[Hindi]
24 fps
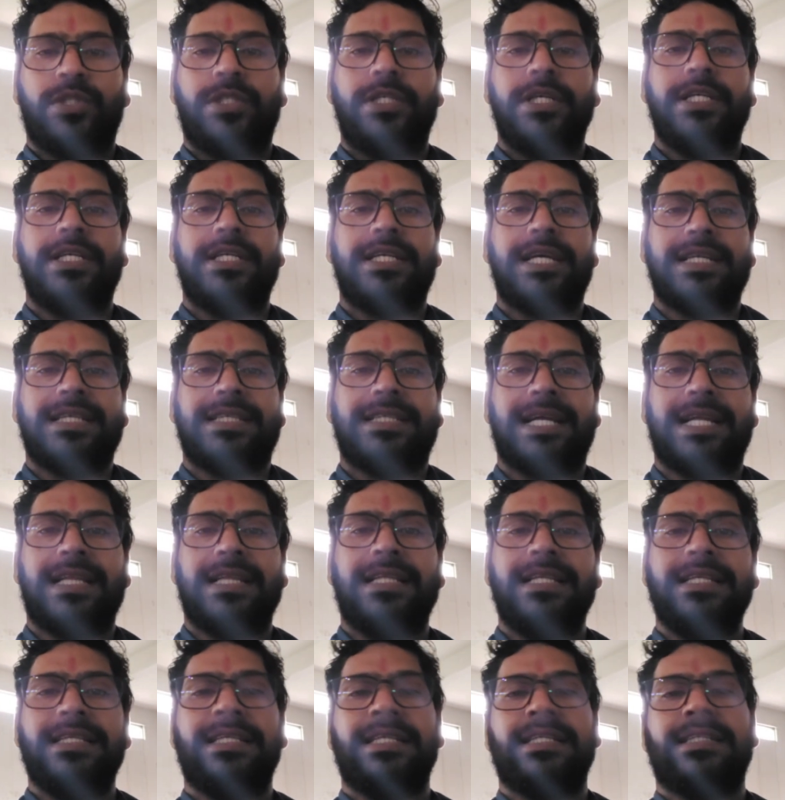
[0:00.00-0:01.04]
उस चीज़ का
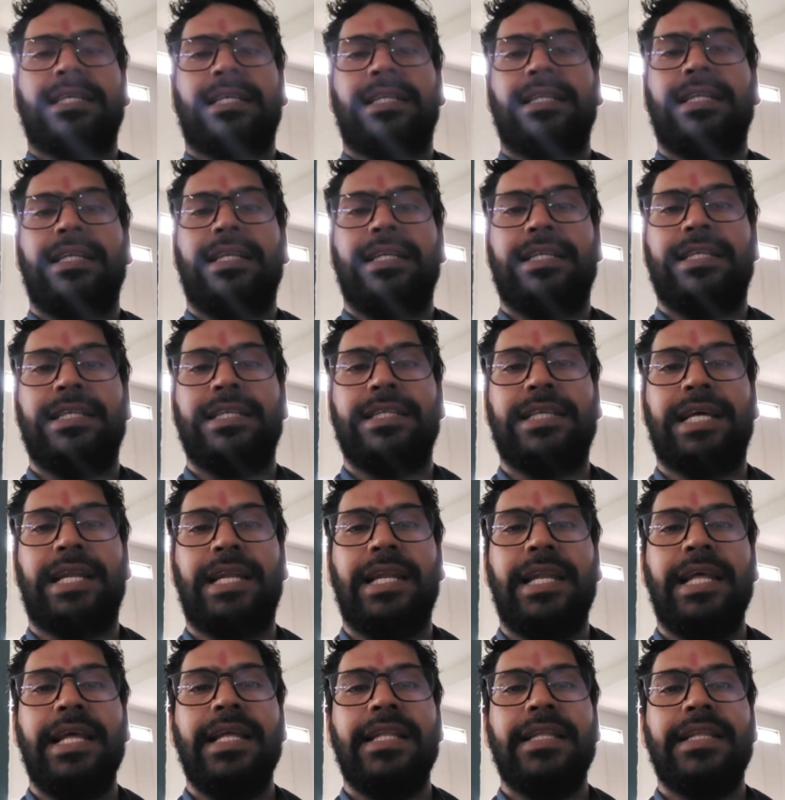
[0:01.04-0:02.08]
जल्दी से जल्दी
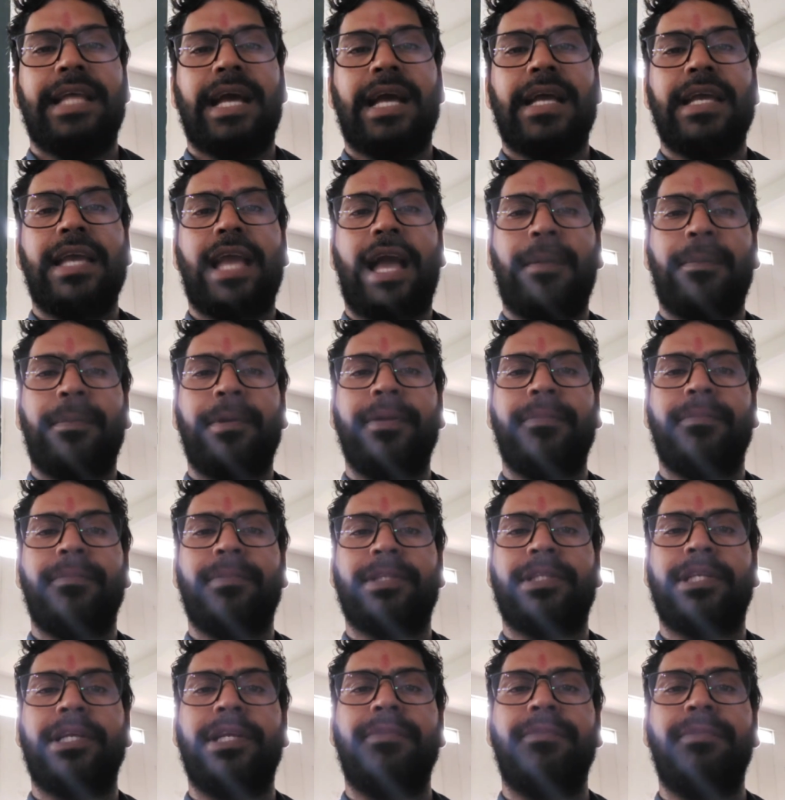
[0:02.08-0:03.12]
डिसीजन लें ताकि आपकी
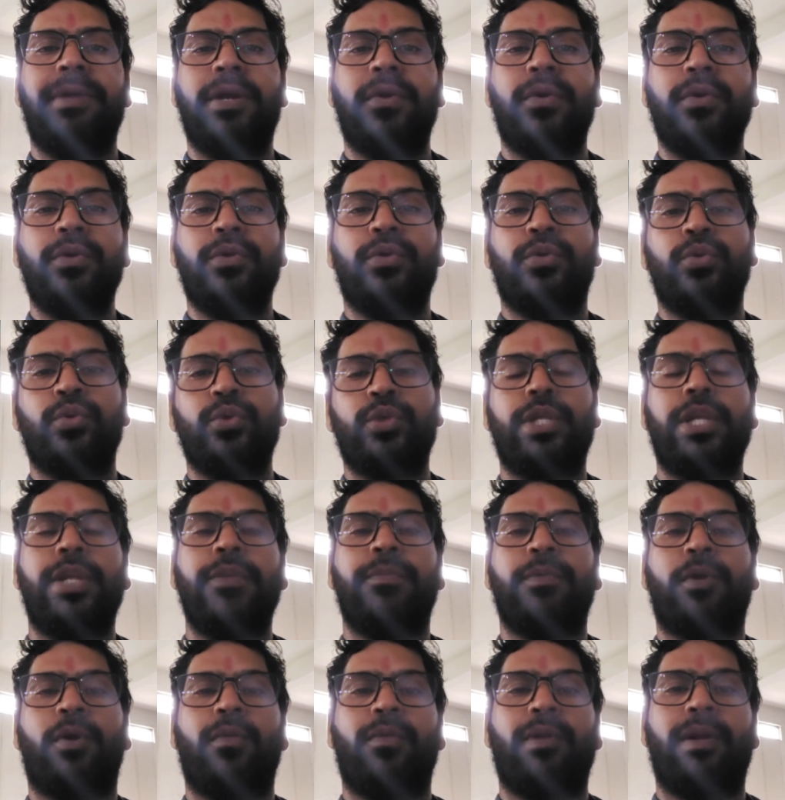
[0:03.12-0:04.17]
मशीन में कोई दूसरी
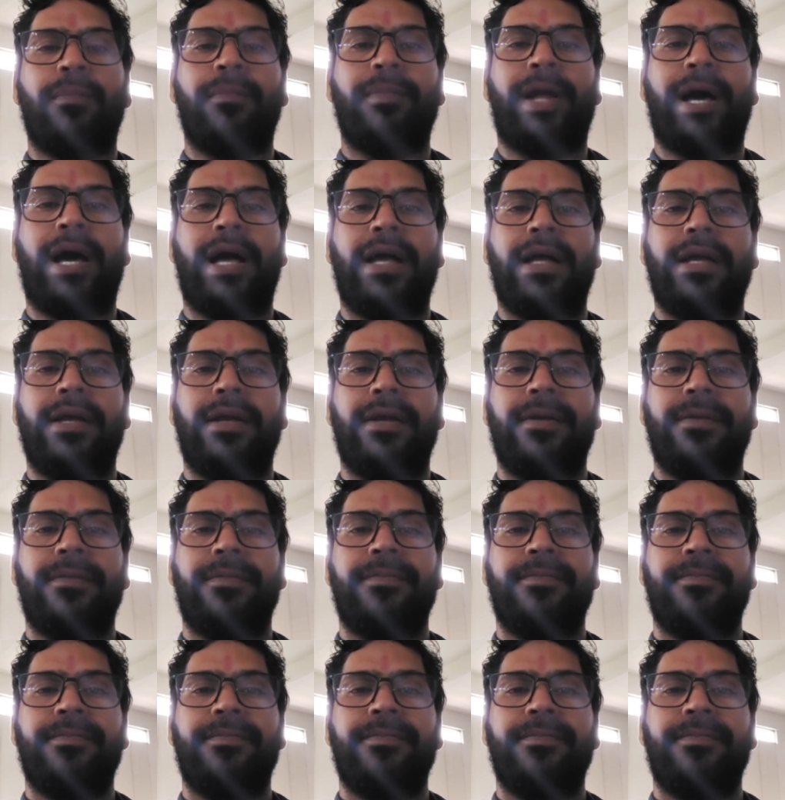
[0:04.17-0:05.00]
प्रॉब्लम ना आए